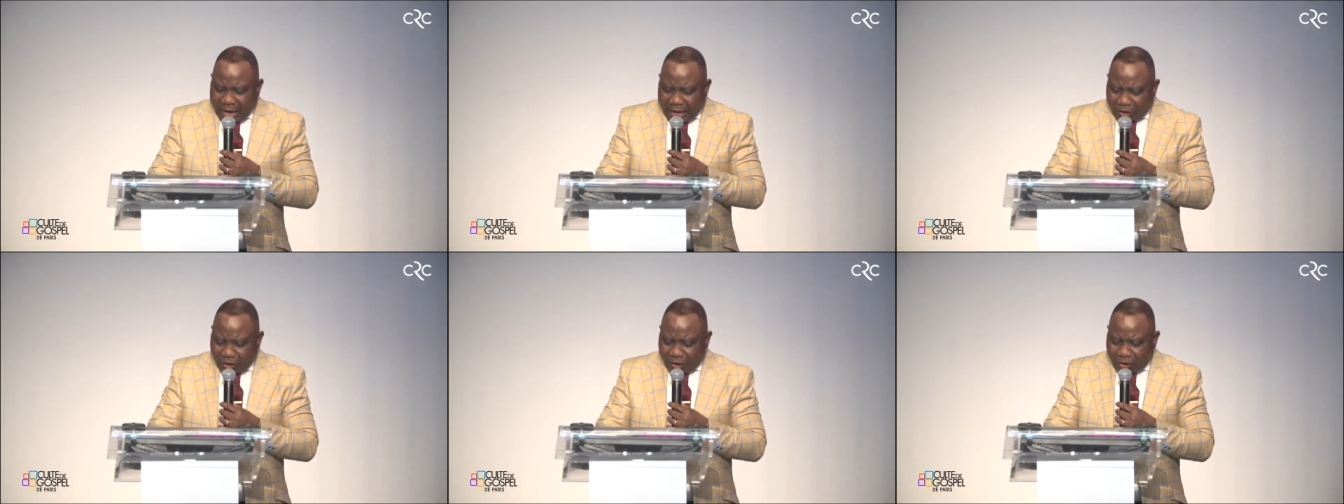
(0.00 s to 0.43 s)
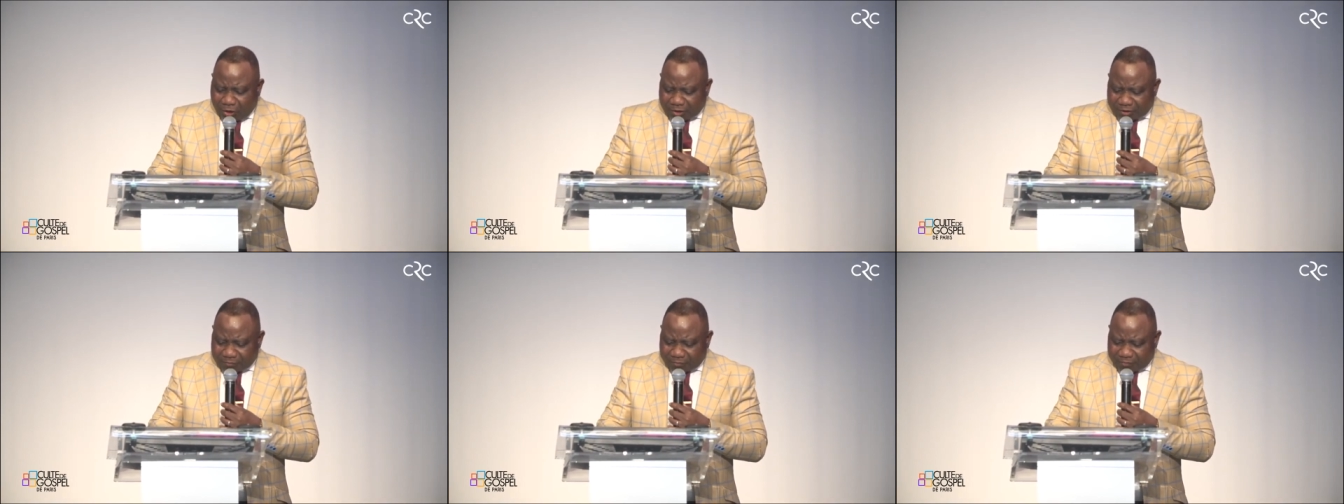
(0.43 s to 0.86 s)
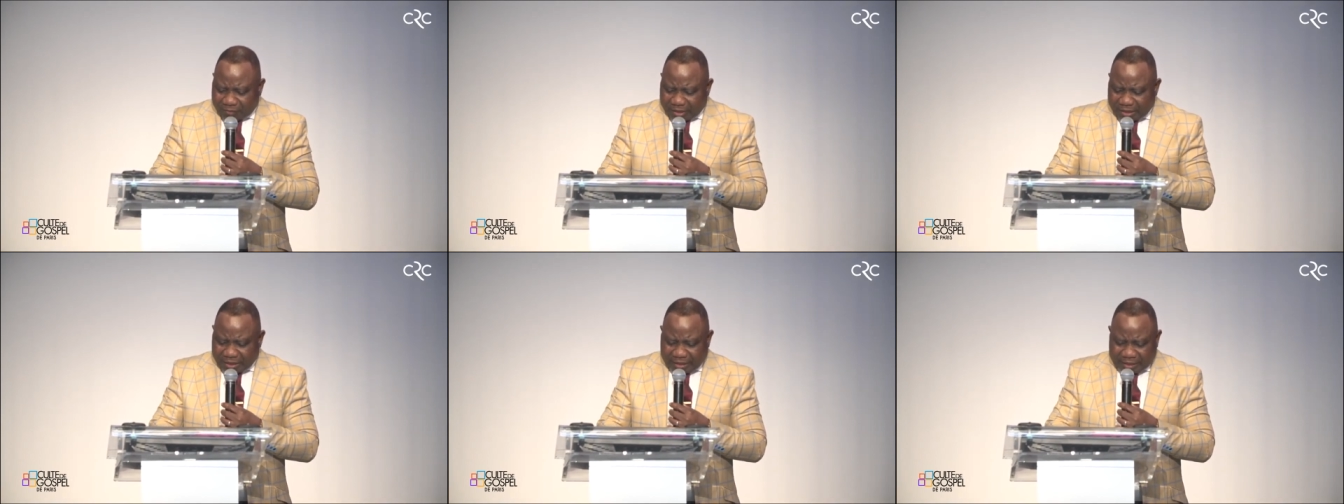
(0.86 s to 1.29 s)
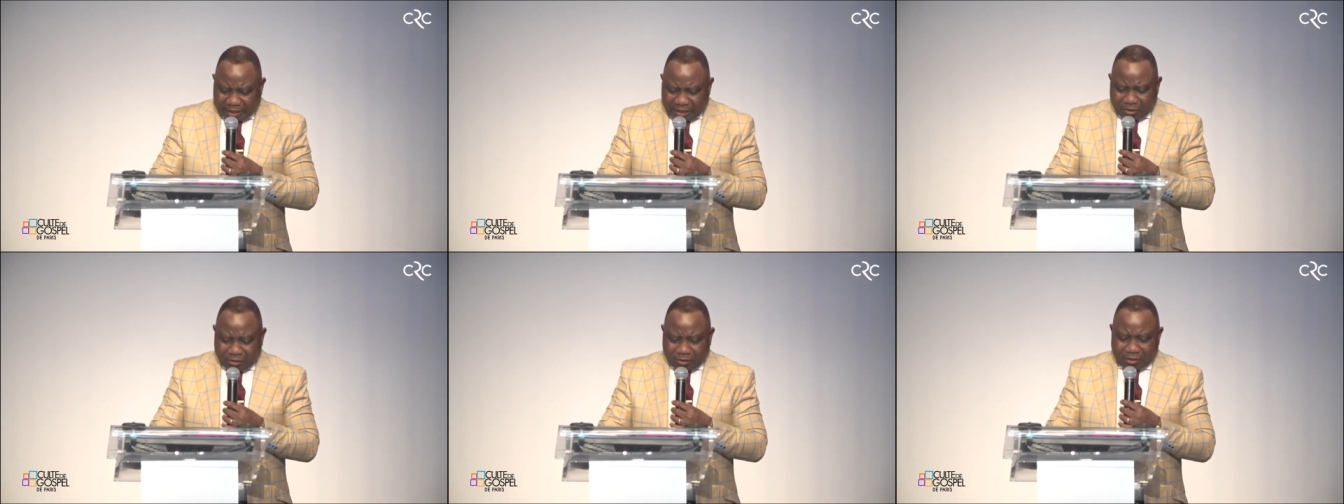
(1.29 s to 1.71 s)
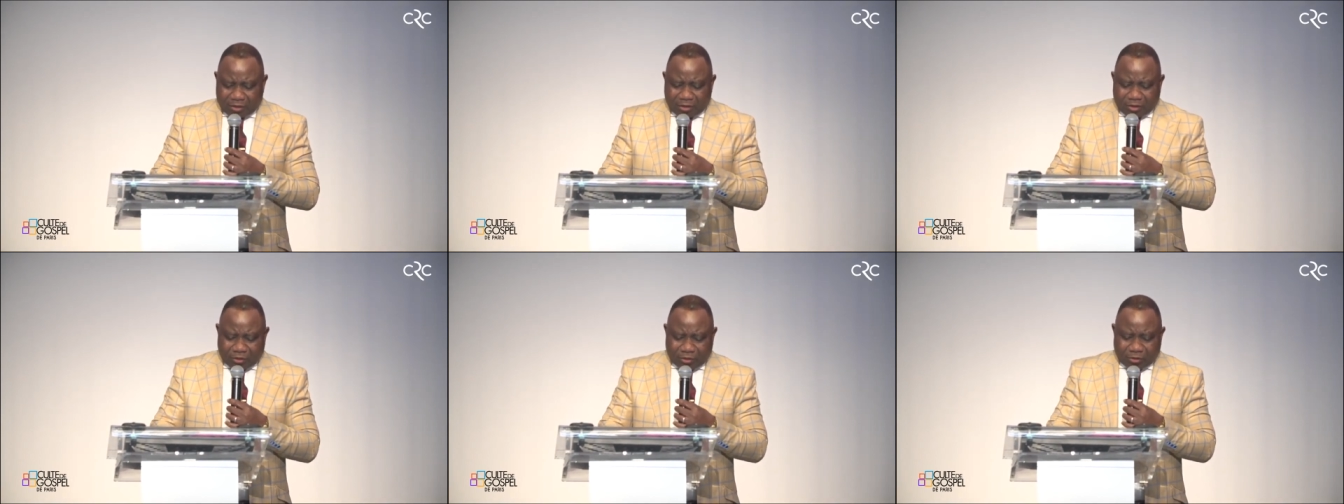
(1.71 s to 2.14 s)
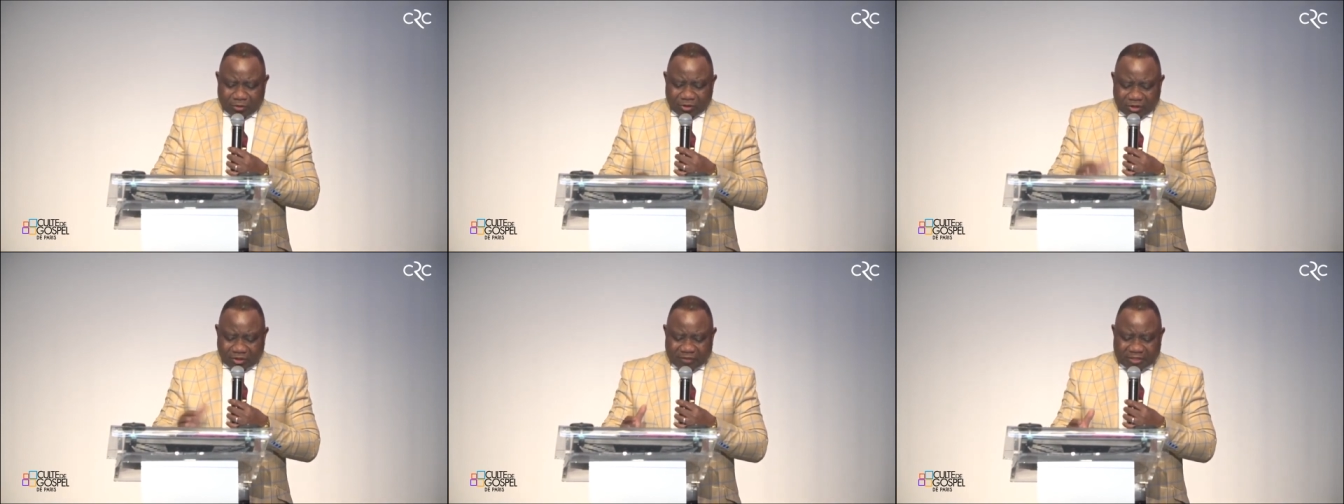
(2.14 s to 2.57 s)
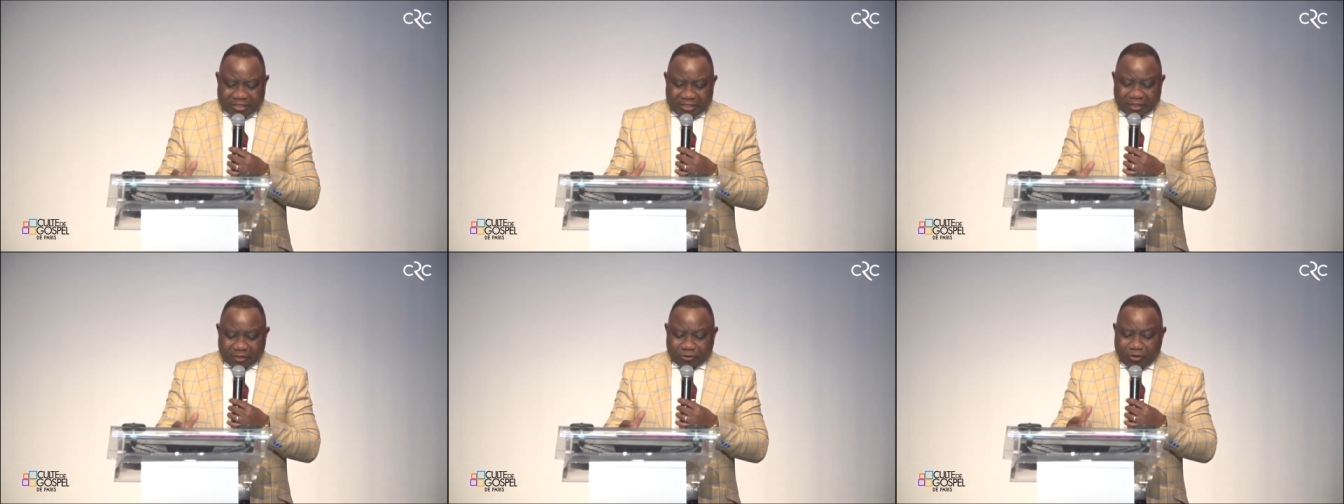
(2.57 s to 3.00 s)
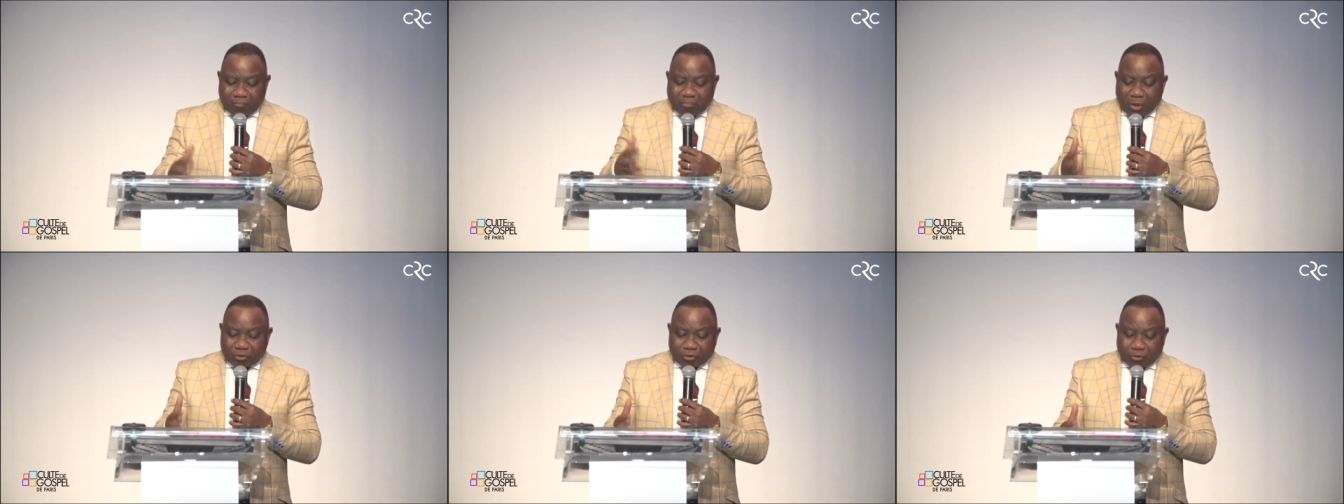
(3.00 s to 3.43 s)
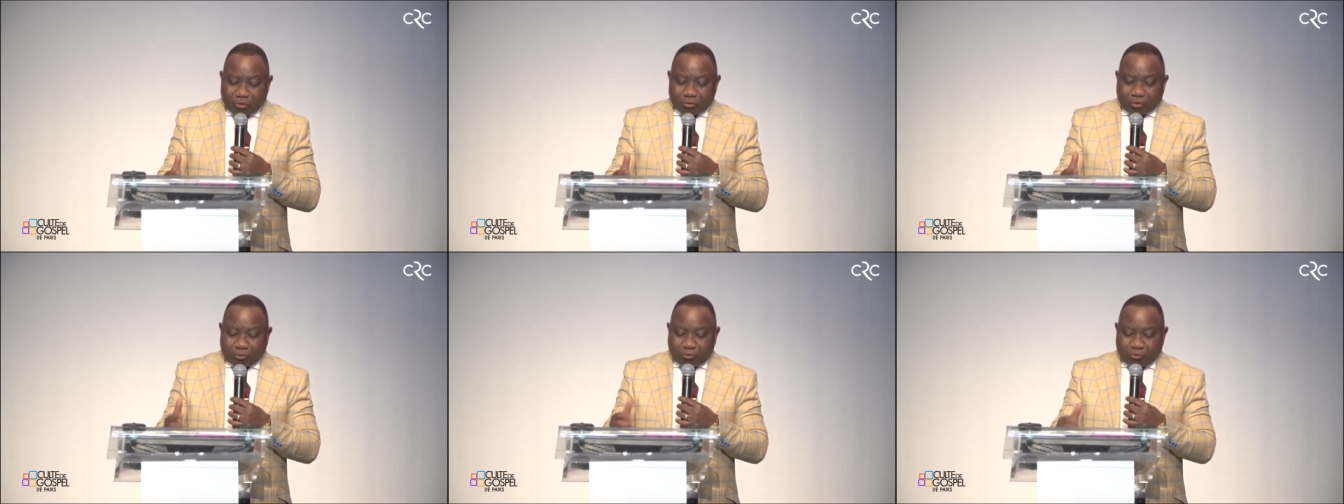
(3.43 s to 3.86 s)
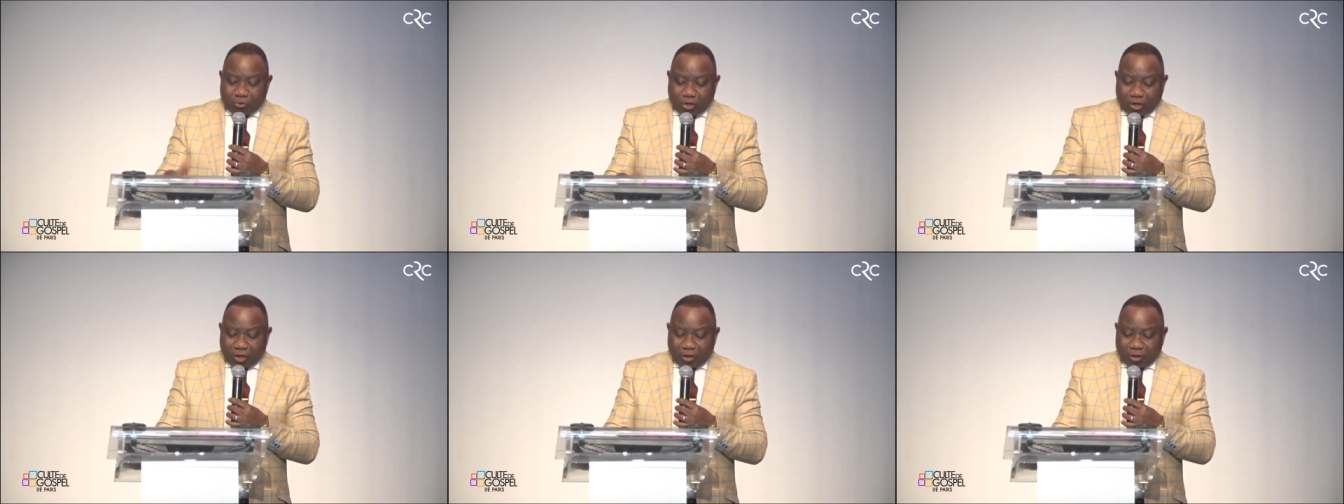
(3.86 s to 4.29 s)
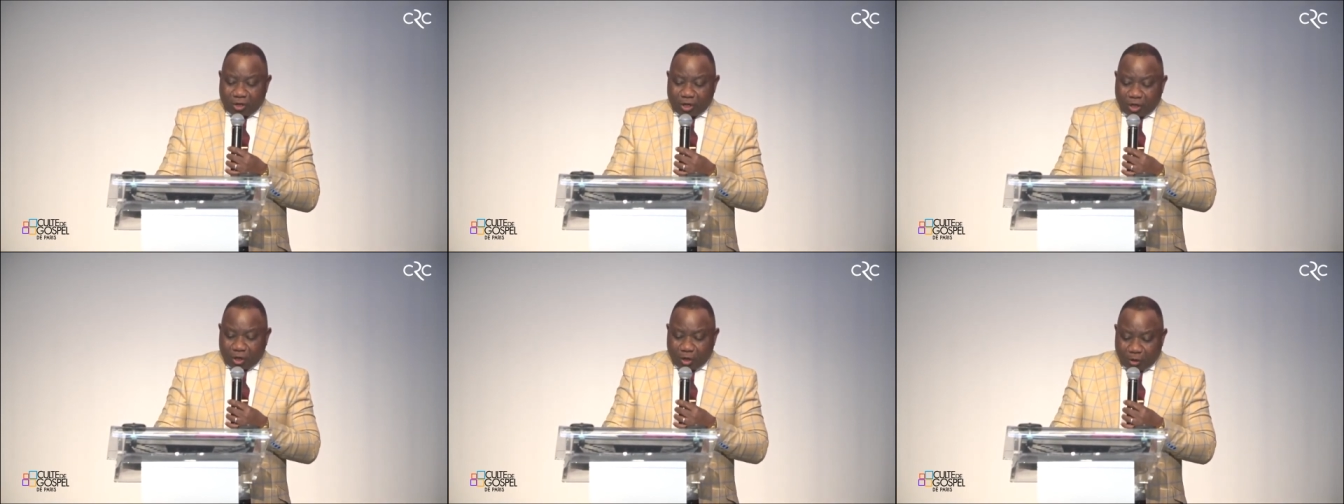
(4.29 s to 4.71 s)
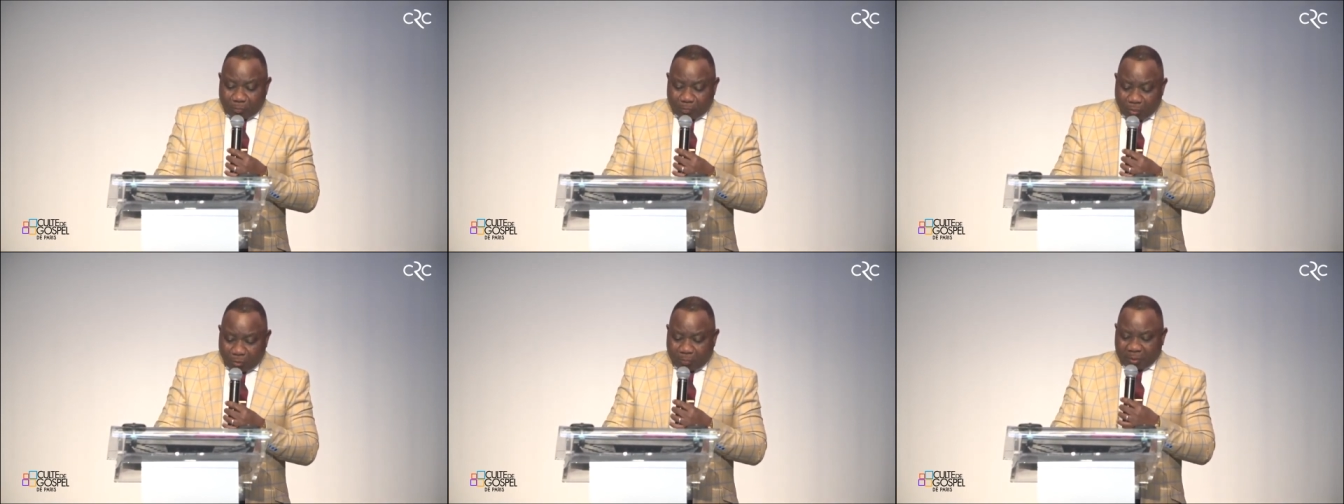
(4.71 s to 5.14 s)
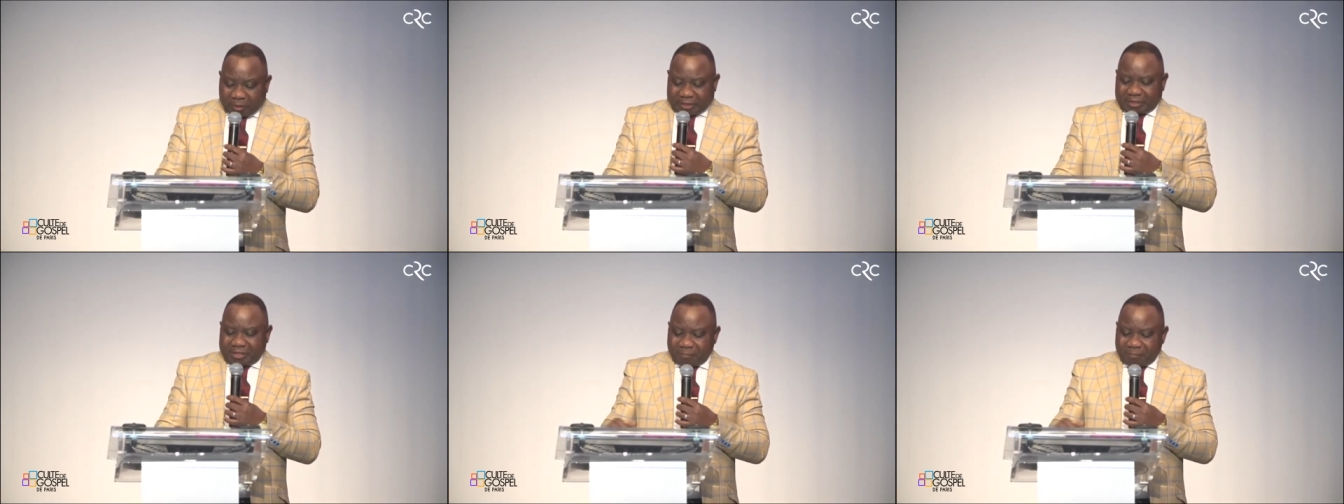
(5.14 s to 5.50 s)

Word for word: Alors, ils le revêtir d'un manteau de couleur pourpre.